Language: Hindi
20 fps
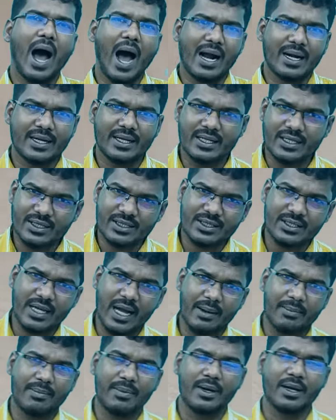आठ इंची
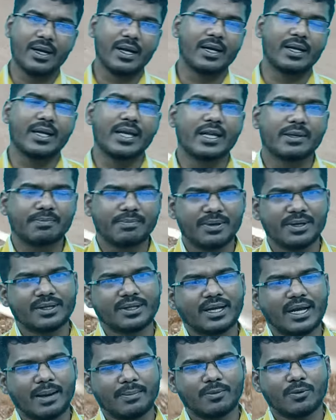आप एक
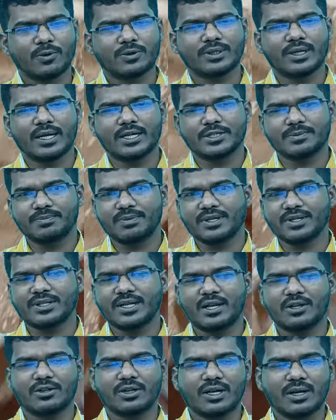फीट पर आपको जो है
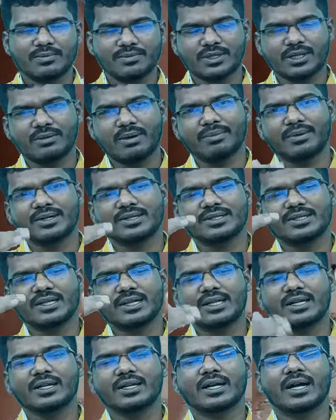स्पेस चाहिए तो कम से कम आपका
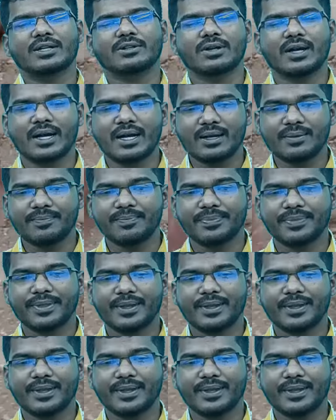सीलिंग का जो है